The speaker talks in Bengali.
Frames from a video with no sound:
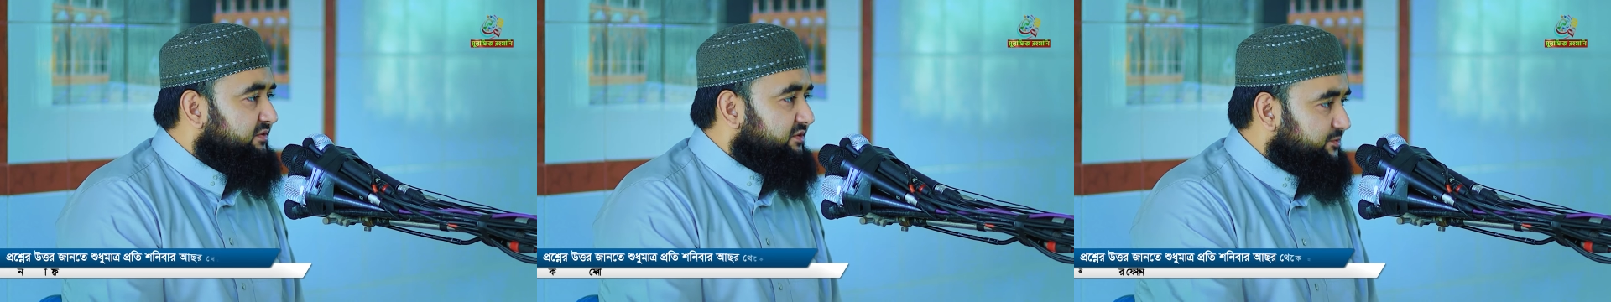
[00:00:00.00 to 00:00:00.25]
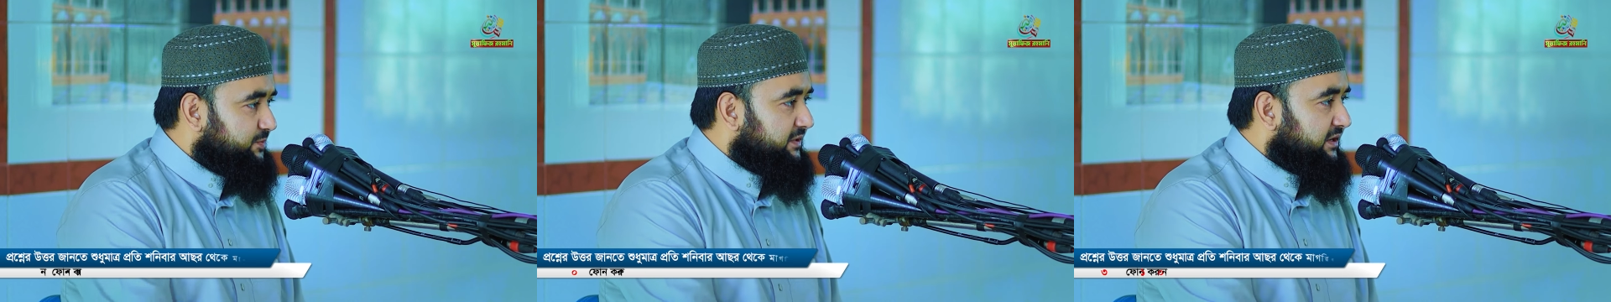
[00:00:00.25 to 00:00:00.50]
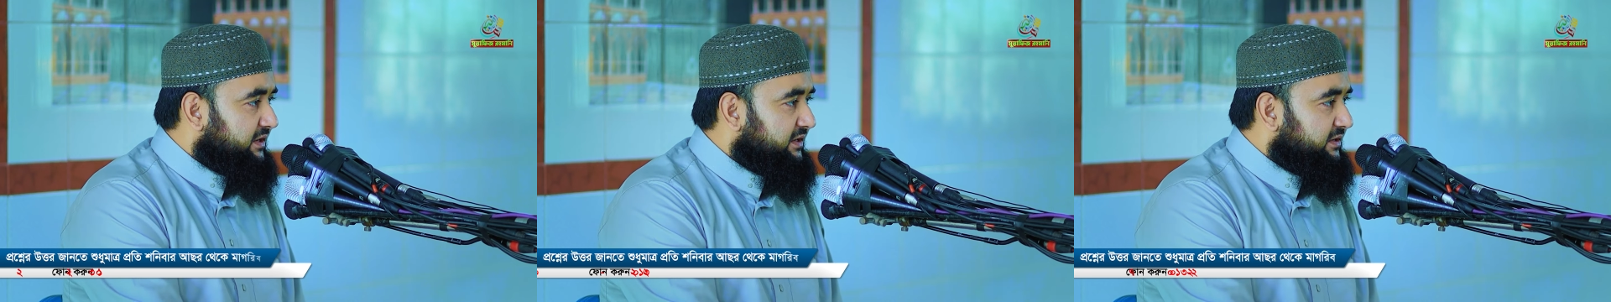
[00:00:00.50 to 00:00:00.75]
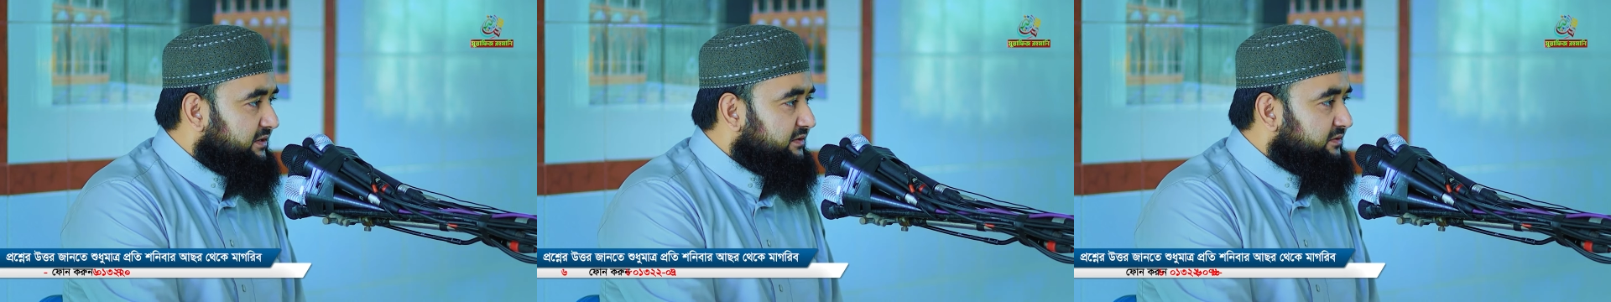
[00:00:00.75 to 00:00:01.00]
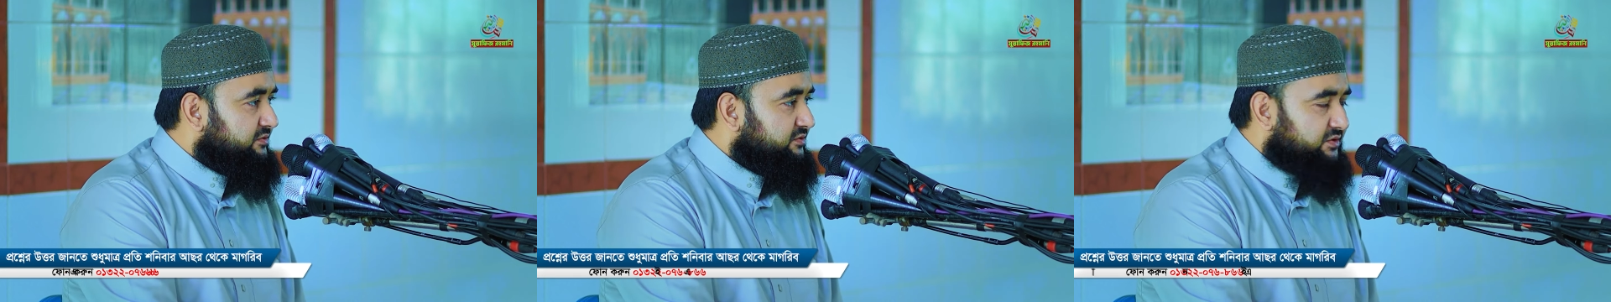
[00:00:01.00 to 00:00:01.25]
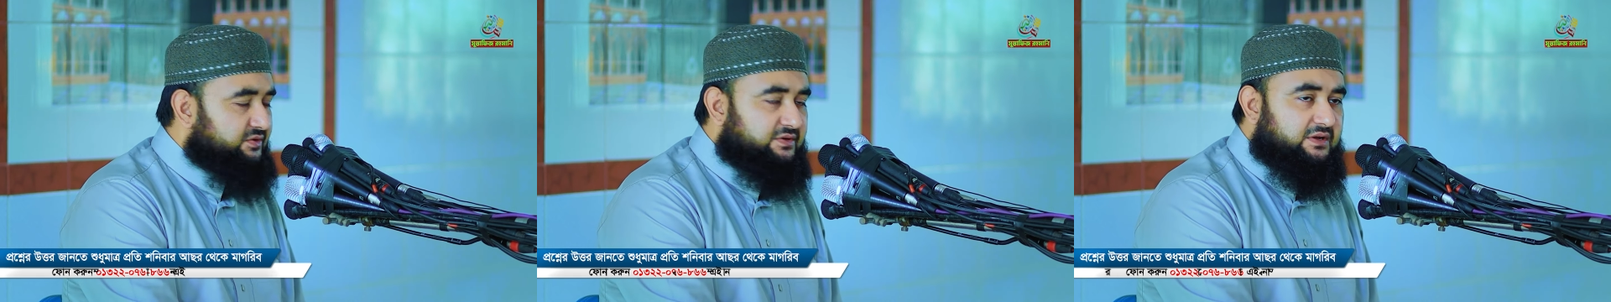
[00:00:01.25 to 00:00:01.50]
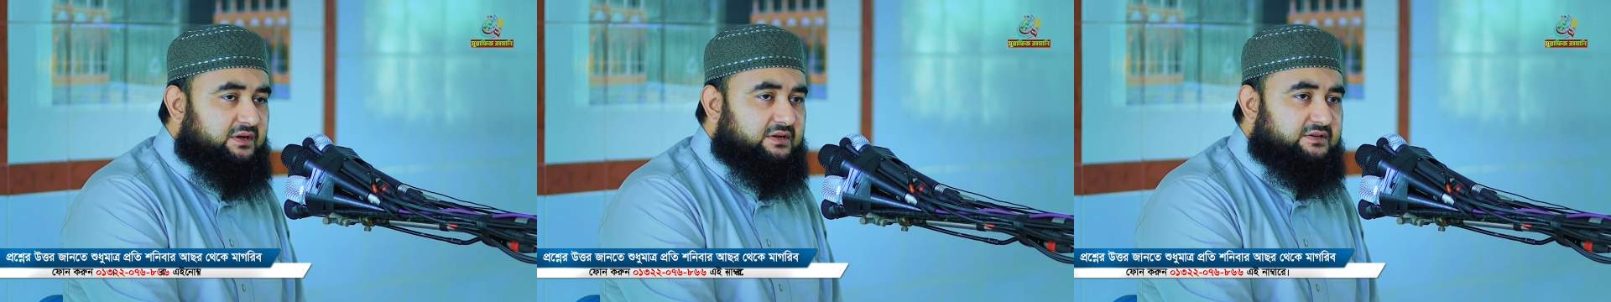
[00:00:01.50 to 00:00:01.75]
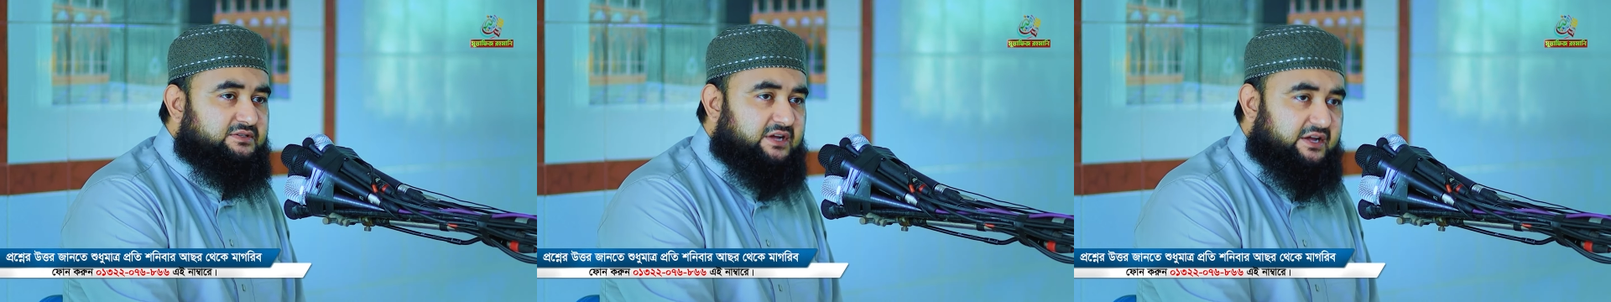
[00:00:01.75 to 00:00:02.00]
যে হসপিটালে হুজুর
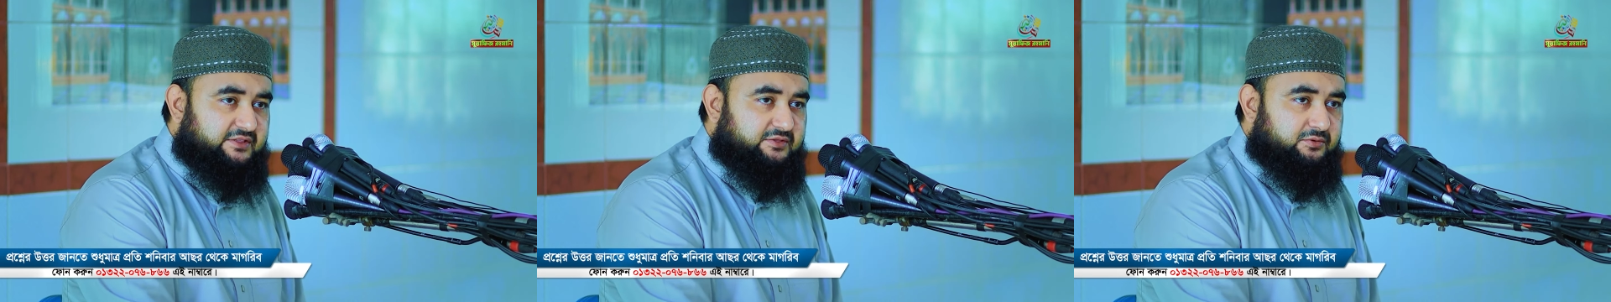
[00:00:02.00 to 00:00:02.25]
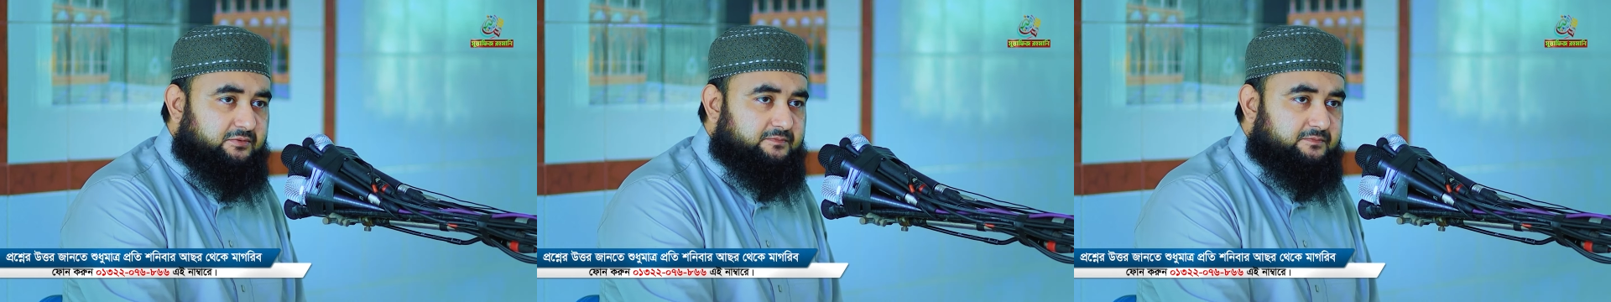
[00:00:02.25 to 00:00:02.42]
সাহিত্য